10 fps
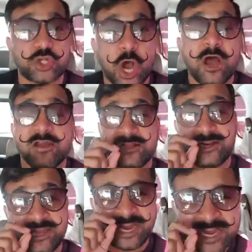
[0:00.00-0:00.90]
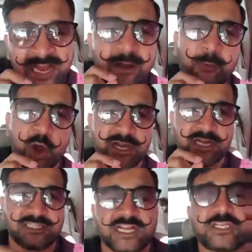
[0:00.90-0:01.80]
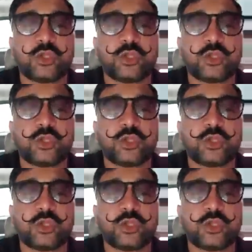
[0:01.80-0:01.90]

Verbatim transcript: सो द टेक्निकल पॉइंट इज दिस